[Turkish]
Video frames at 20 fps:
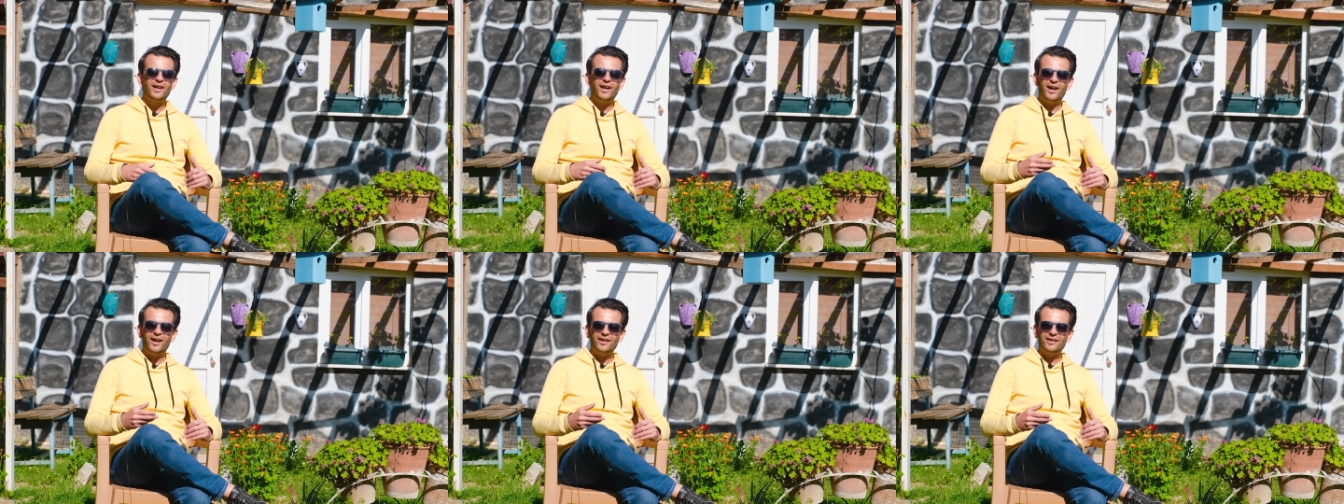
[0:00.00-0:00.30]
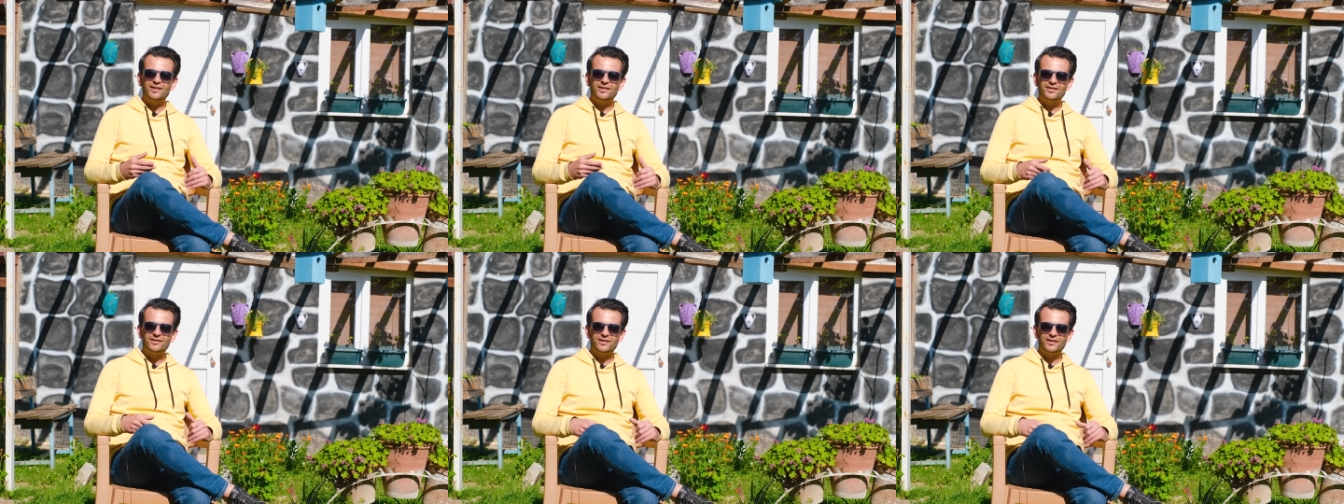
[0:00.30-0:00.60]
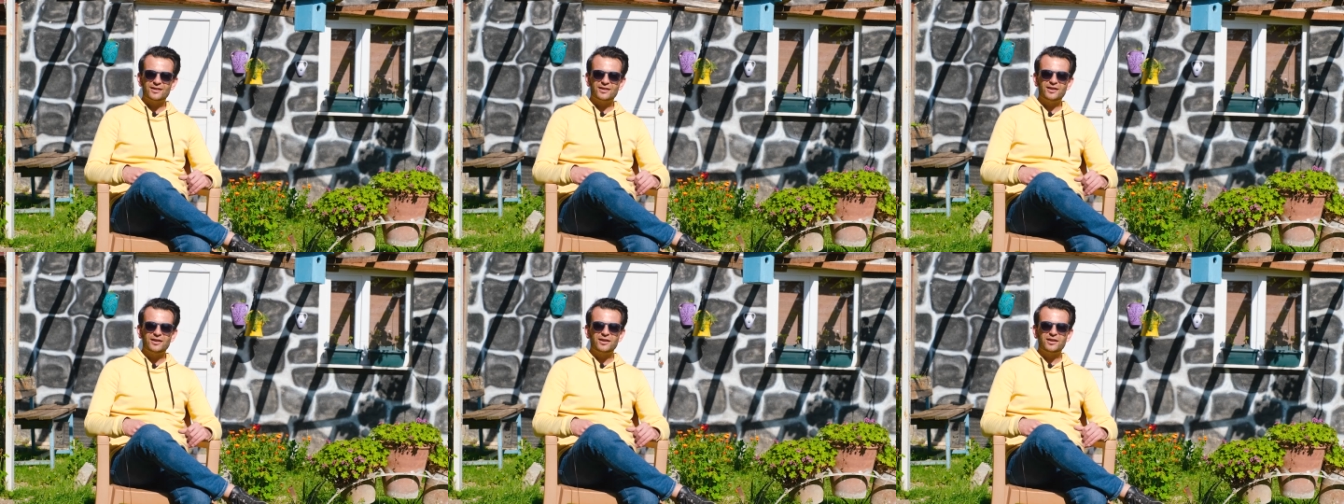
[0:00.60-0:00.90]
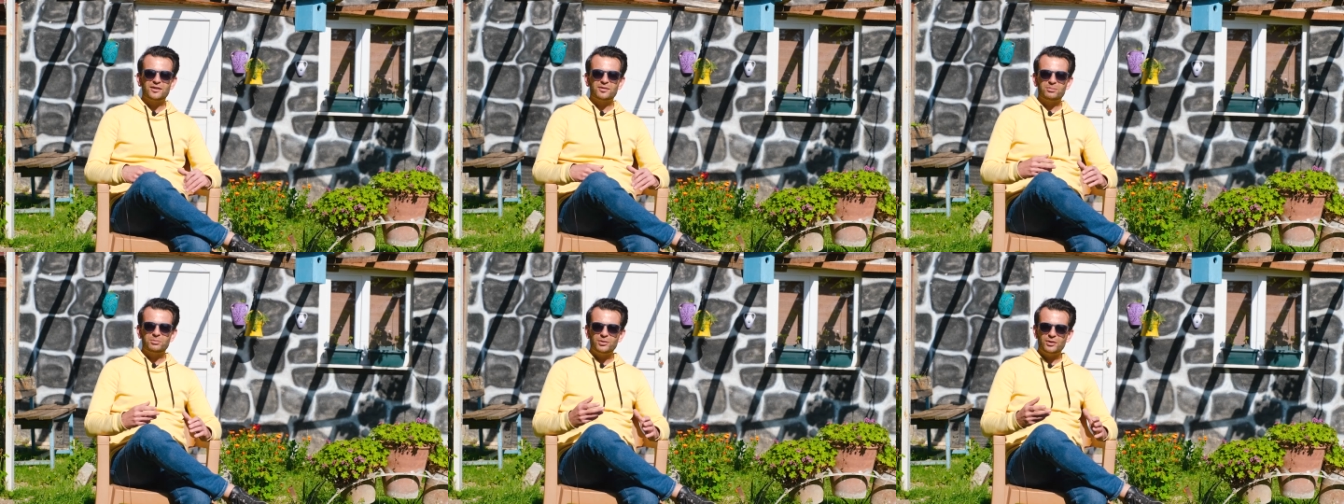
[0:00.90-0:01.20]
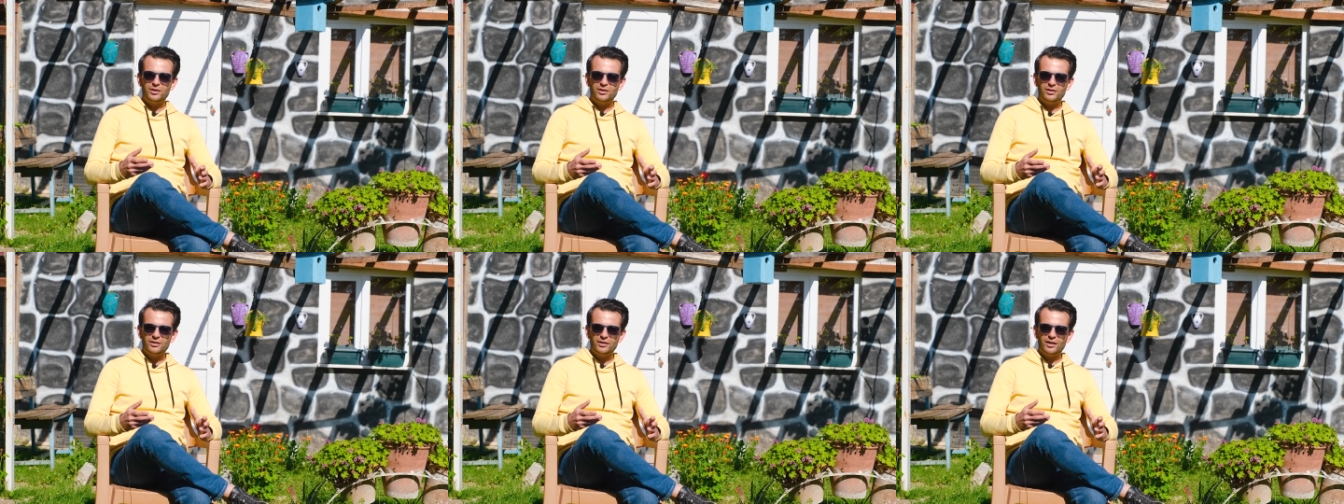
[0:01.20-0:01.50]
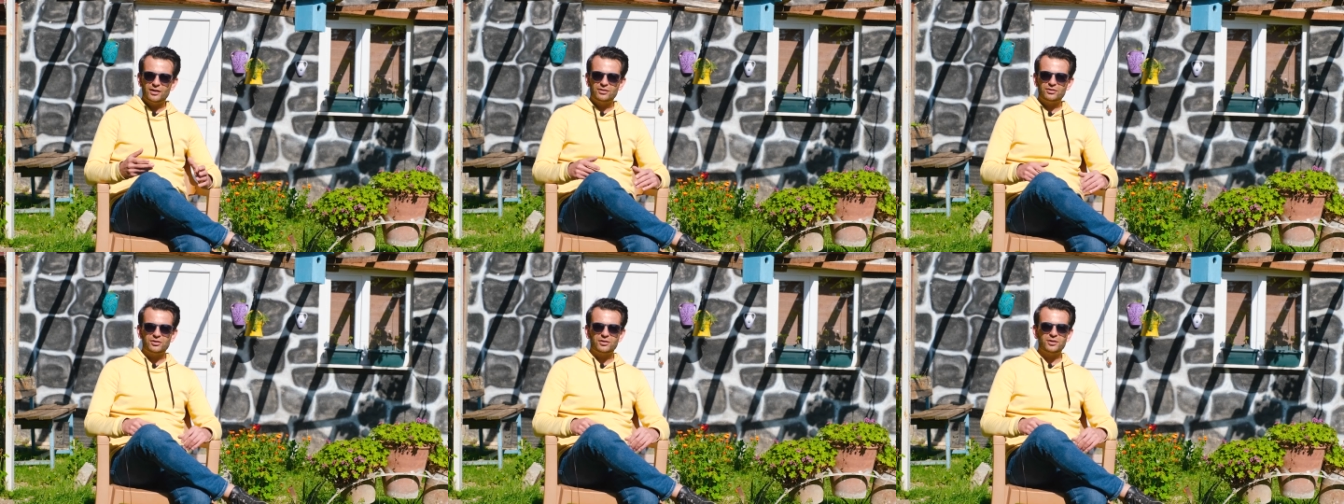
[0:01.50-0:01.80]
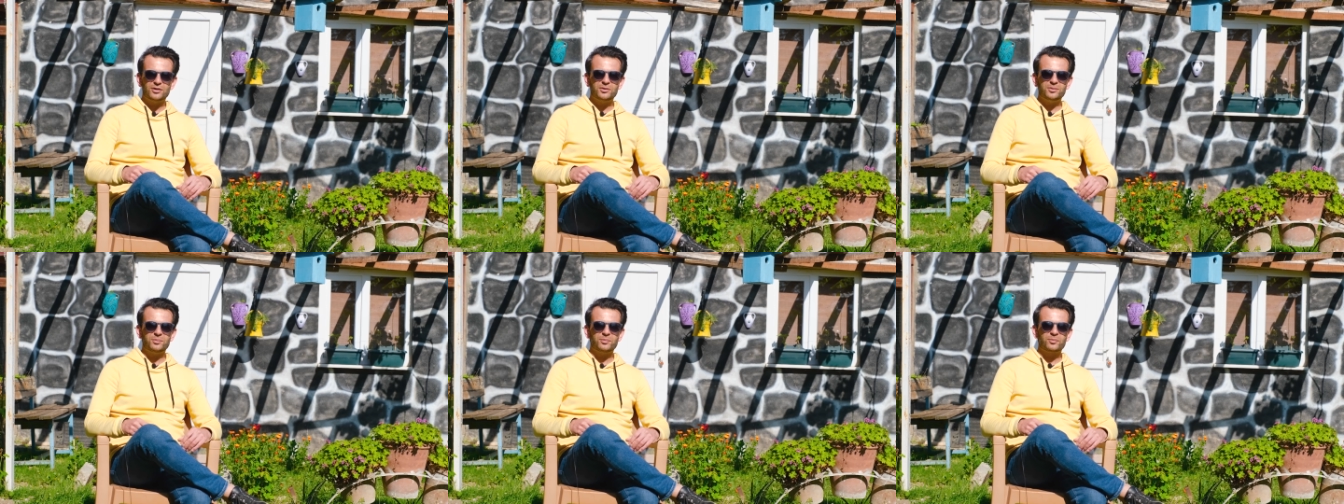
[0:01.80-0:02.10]
Her neyse bir yıl
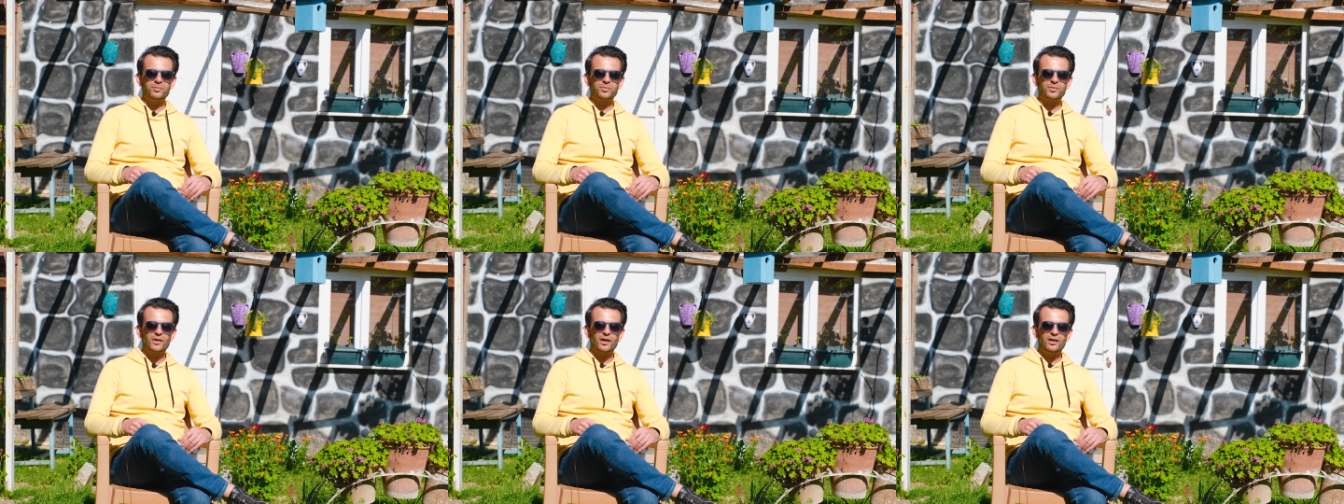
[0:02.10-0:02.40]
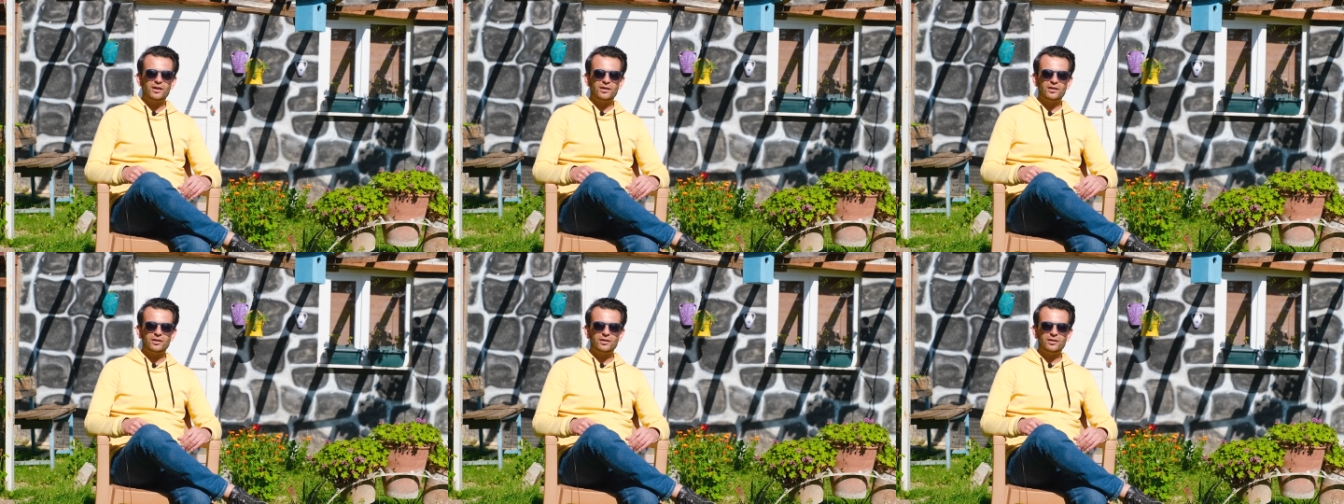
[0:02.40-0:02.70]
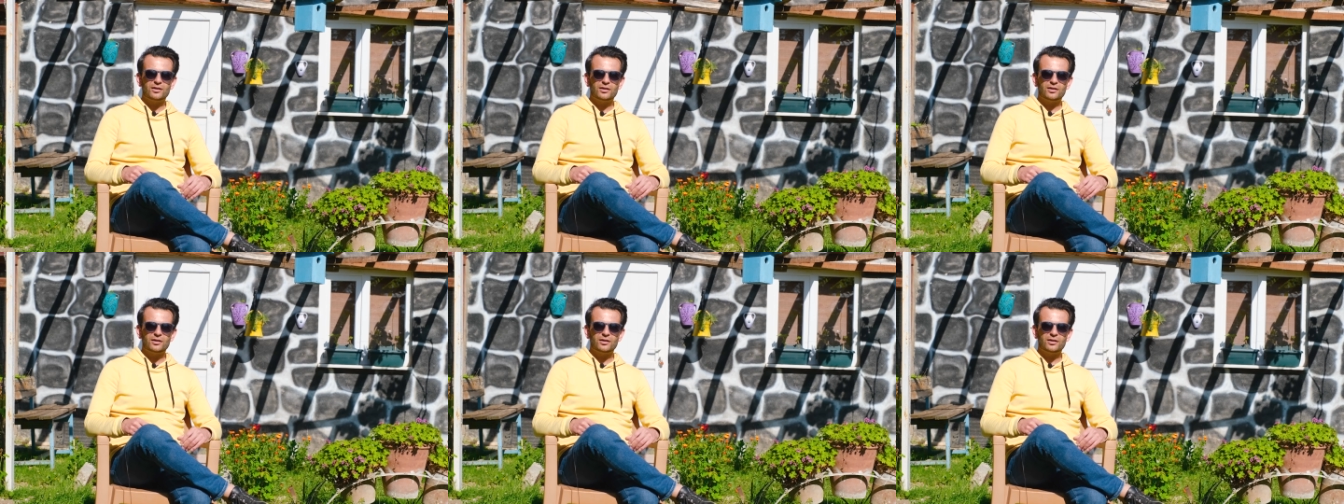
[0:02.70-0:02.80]
geçti ee,